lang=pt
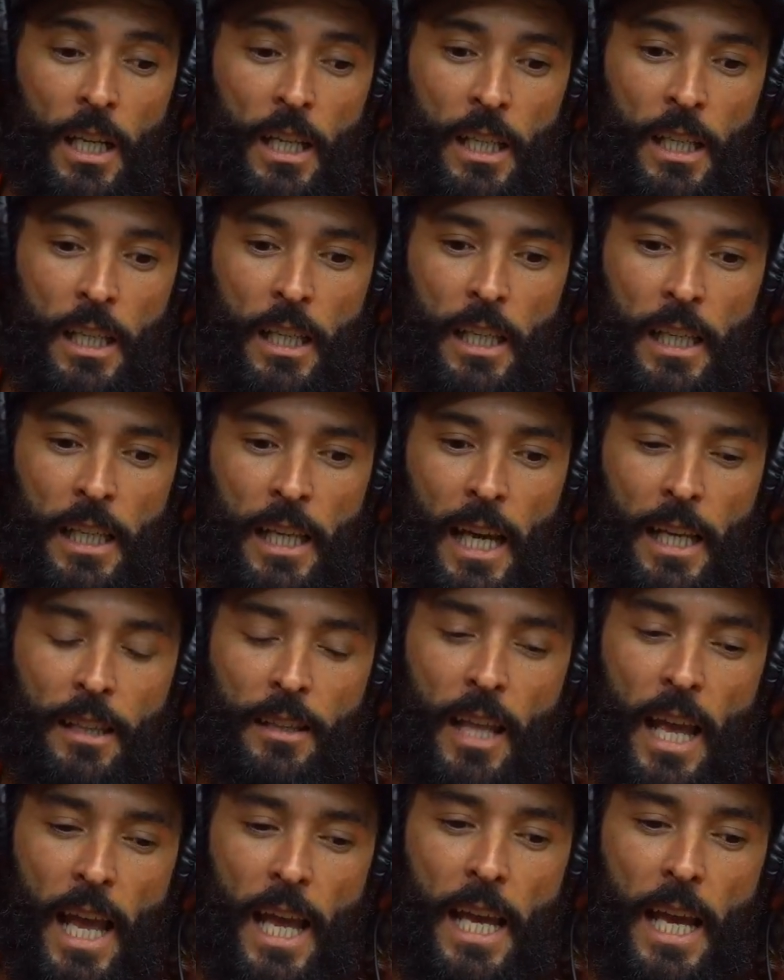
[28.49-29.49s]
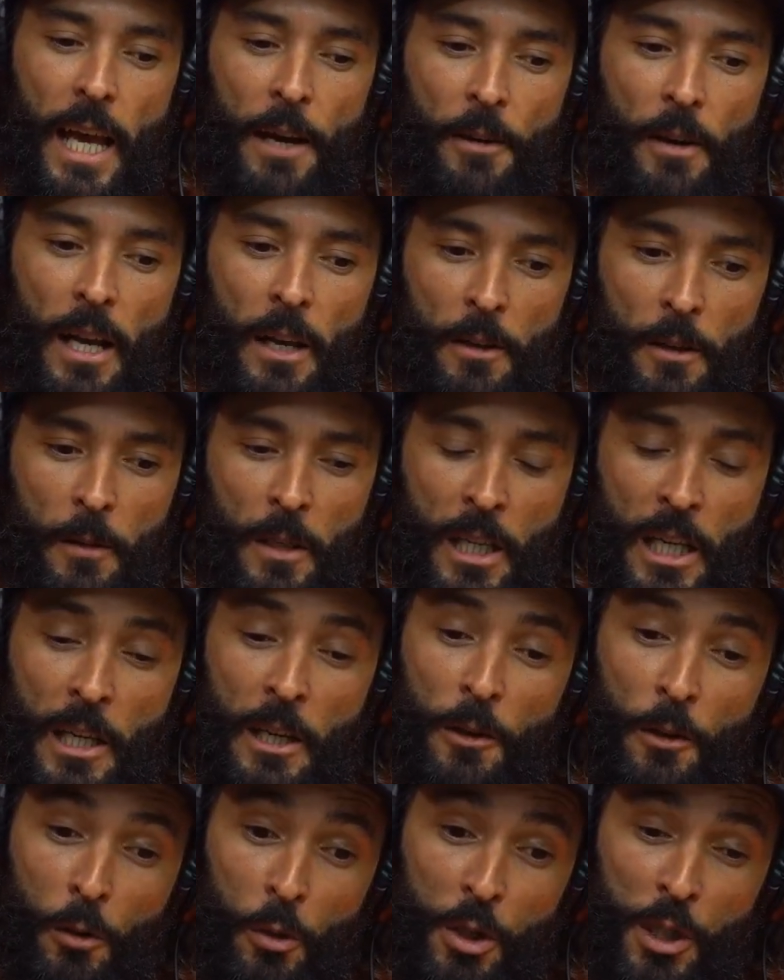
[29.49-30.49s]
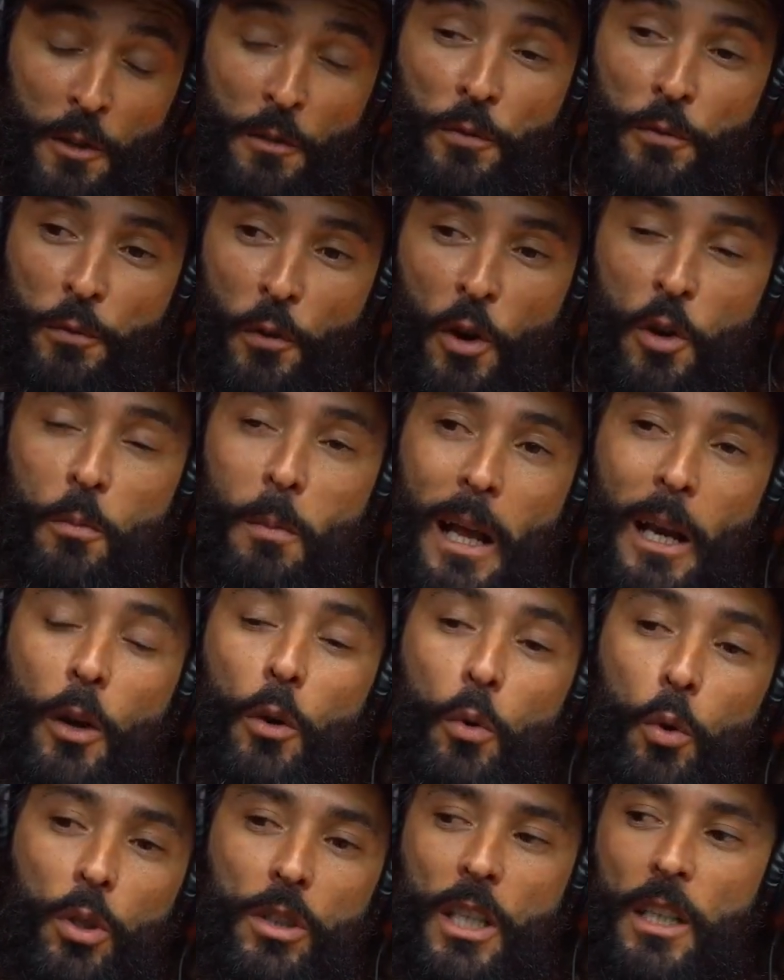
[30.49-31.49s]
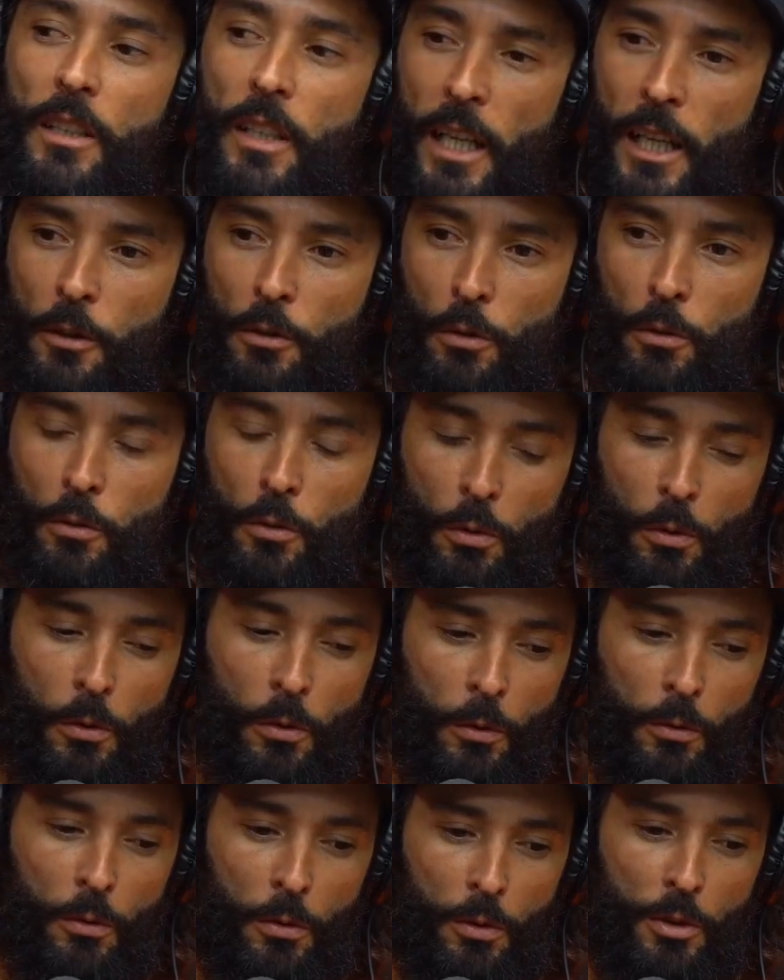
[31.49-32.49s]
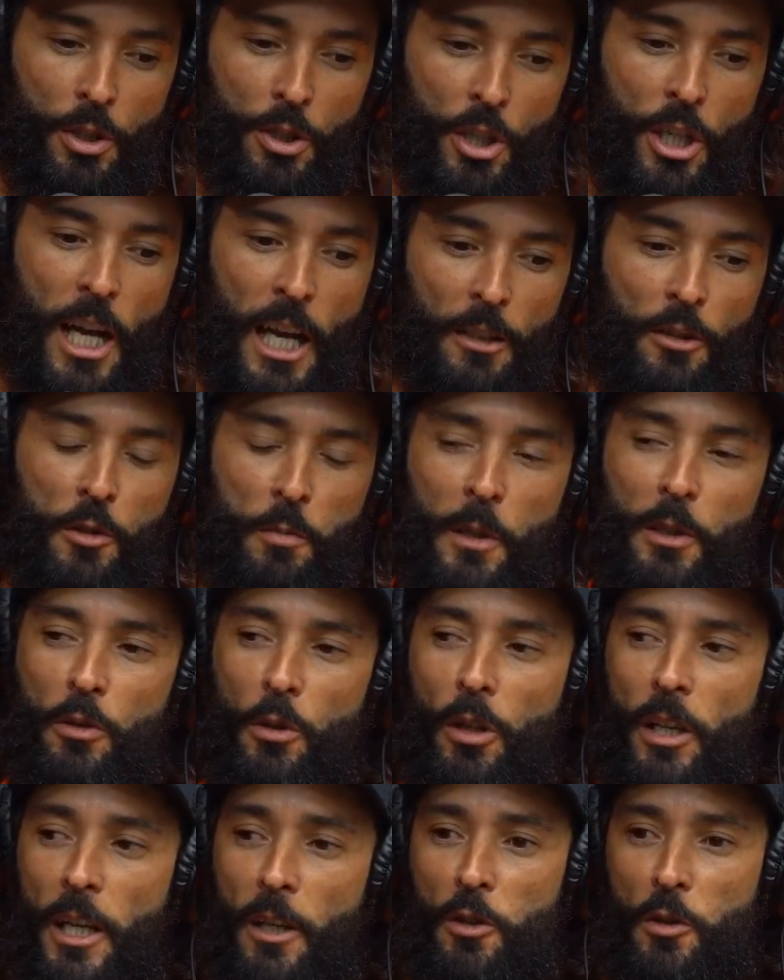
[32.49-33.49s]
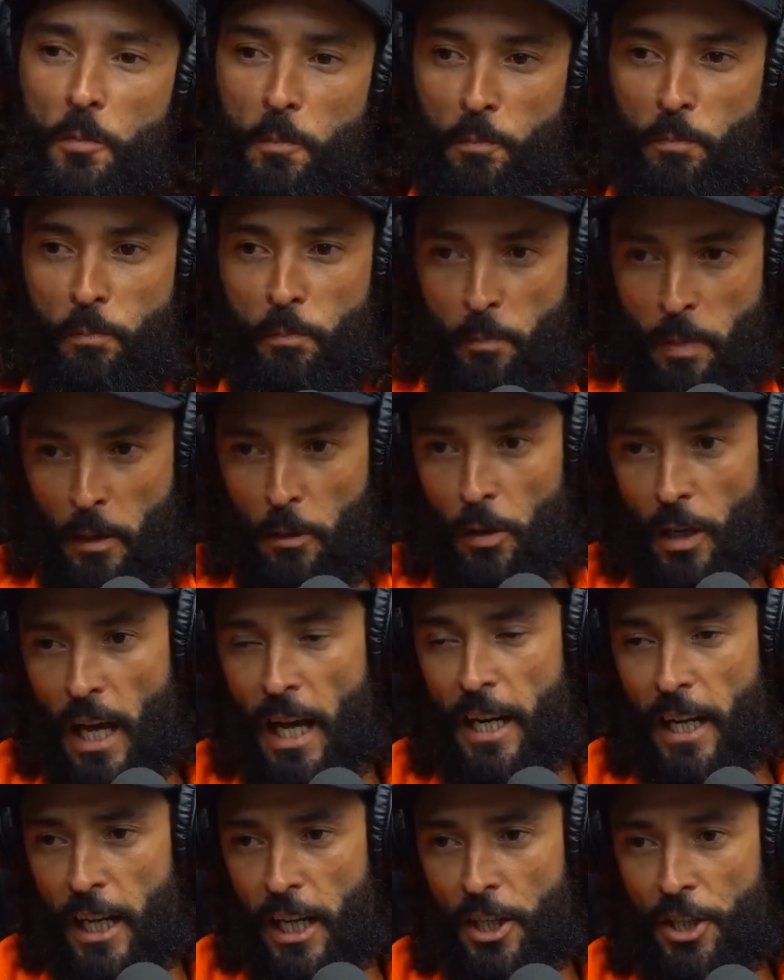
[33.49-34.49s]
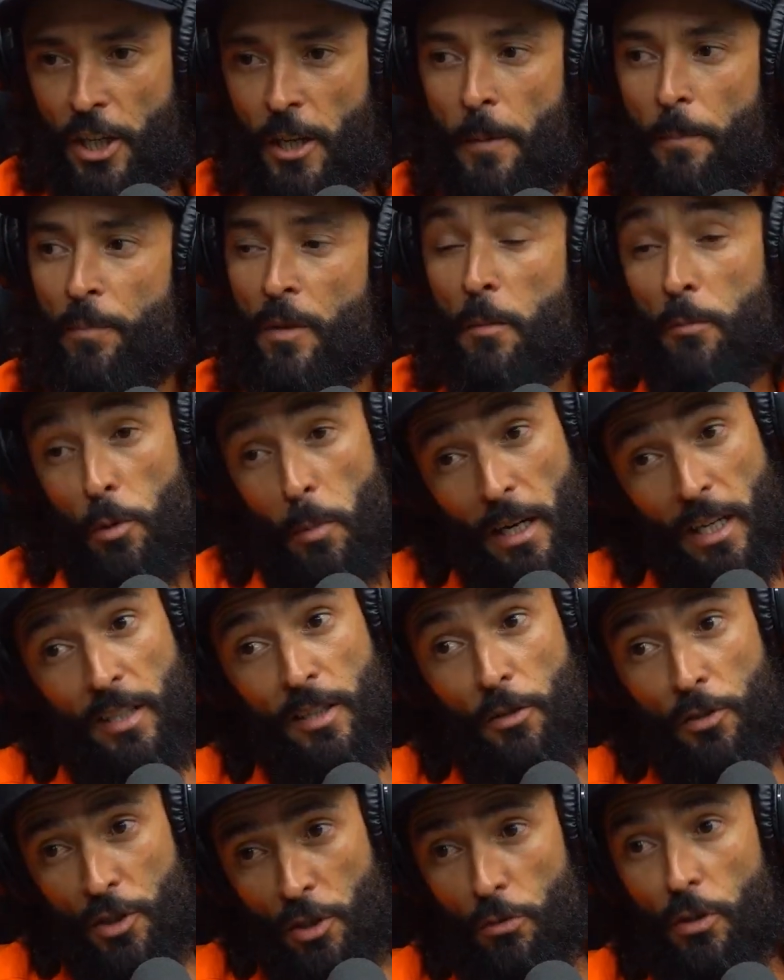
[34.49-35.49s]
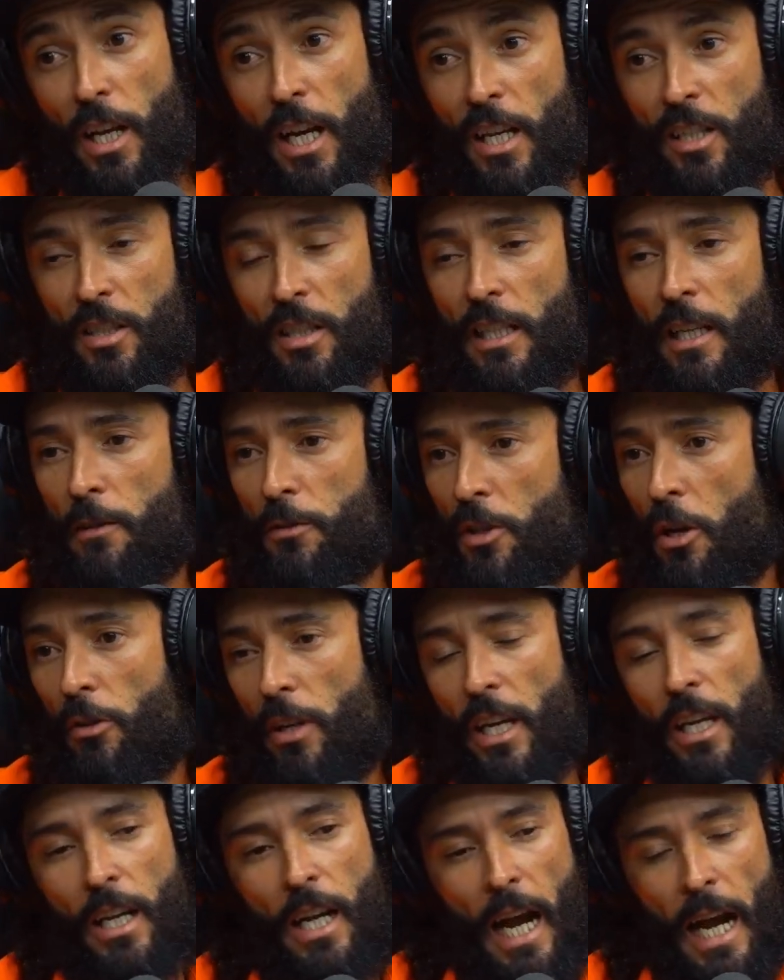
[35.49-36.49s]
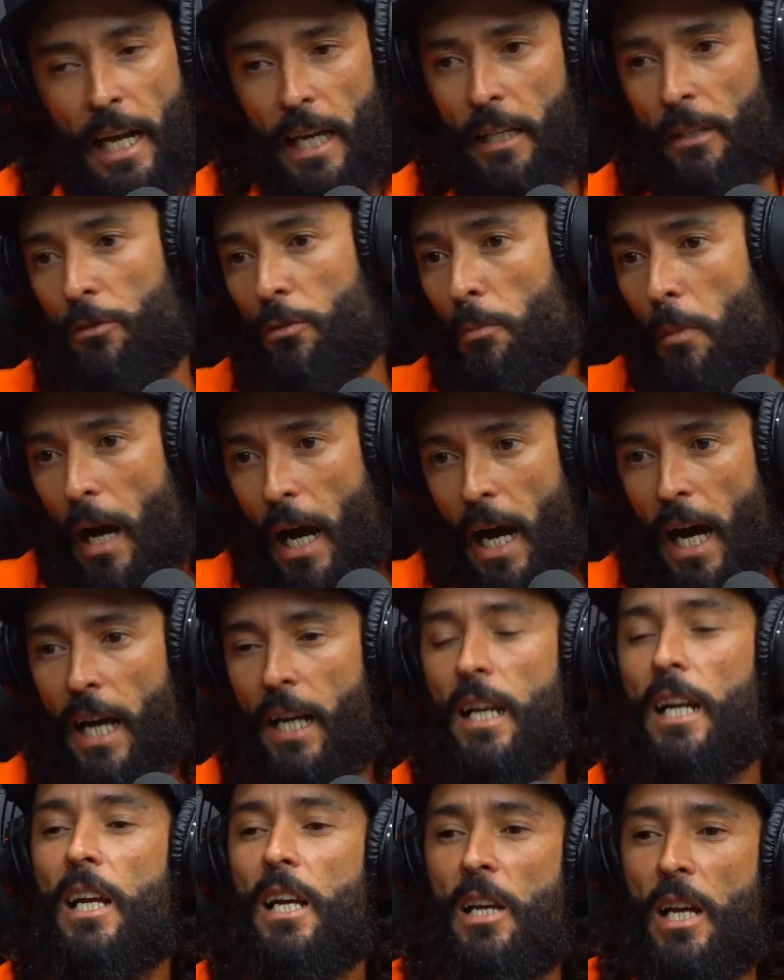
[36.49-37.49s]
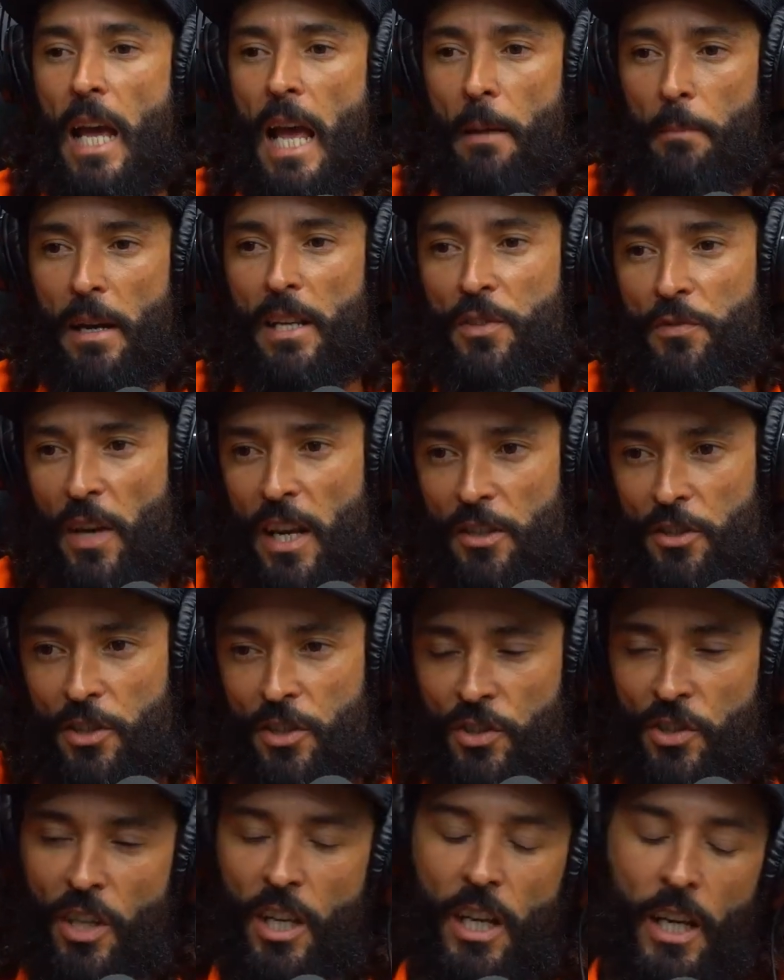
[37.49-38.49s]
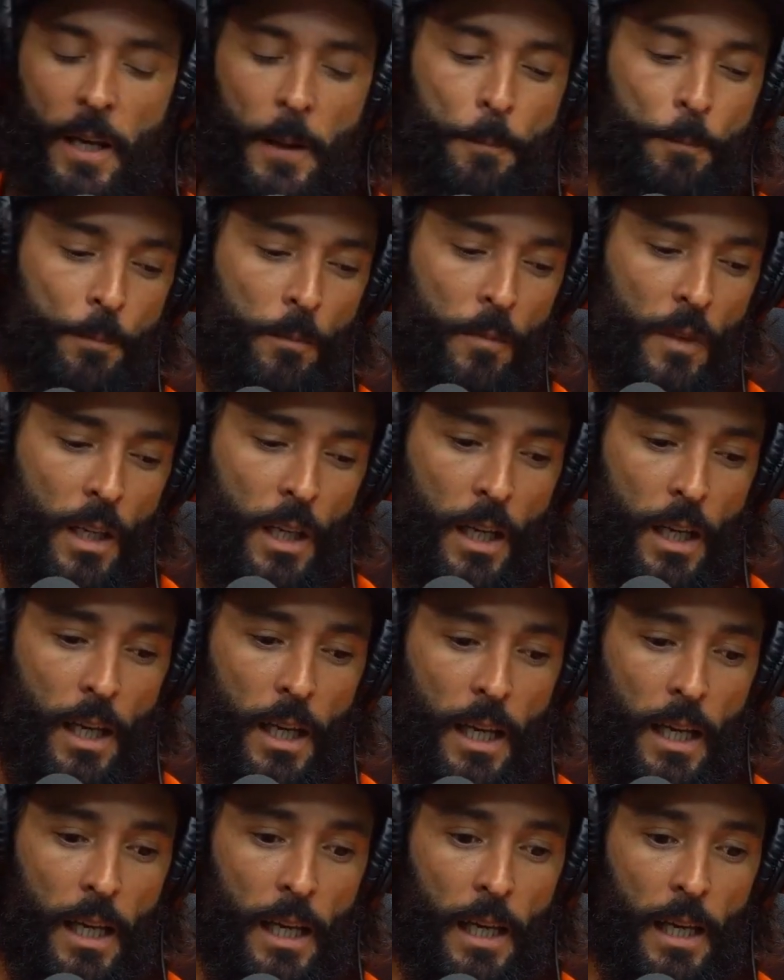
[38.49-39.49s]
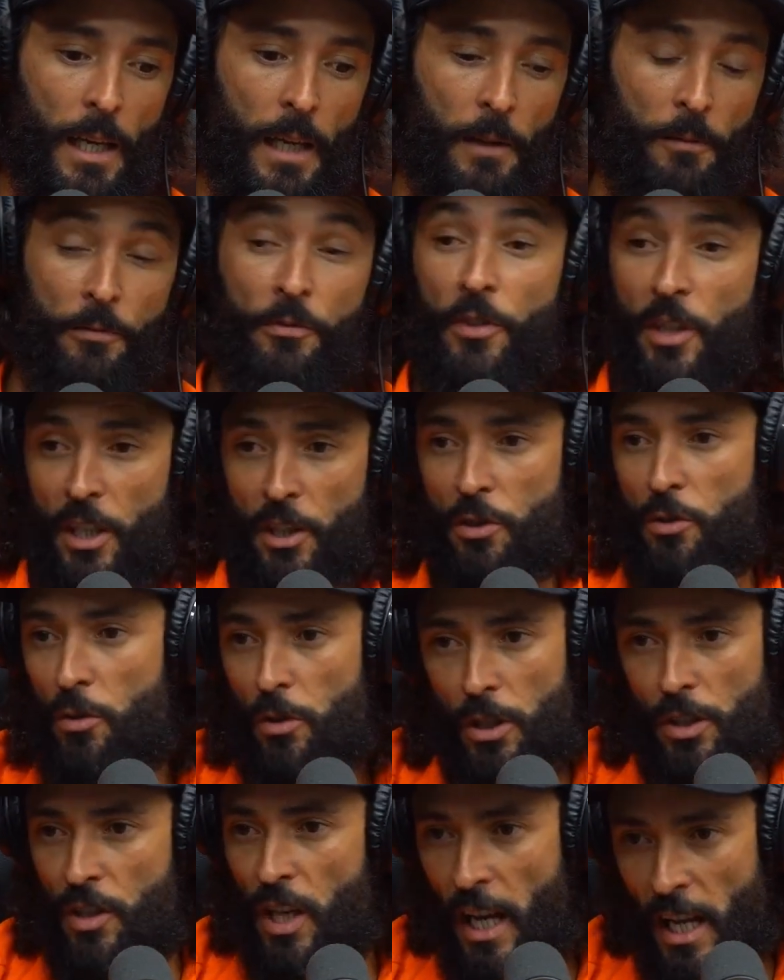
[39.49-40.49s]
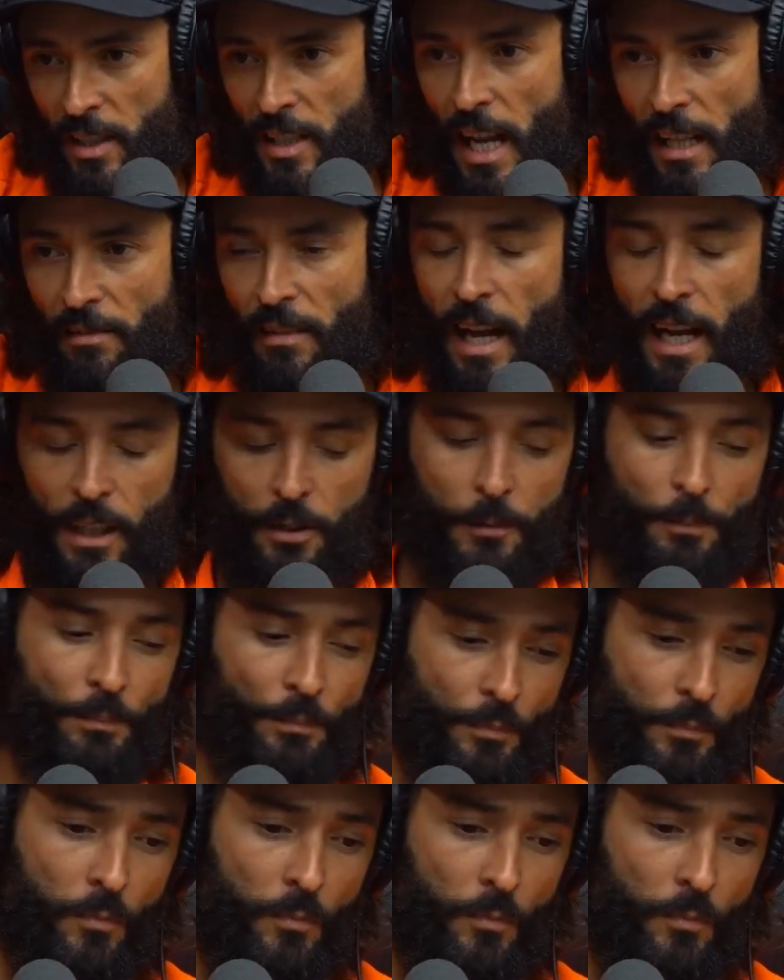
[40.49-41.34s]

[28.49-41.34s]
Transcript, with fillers: E, e a ideia que inclusive foi uma luta dentro do, do Sindicato dos Petroleiros pelo laranja por uma questão de segurança, né? Certo. Se alguém cai no mar, é mais fácil de ser é, visto e ser resgatado.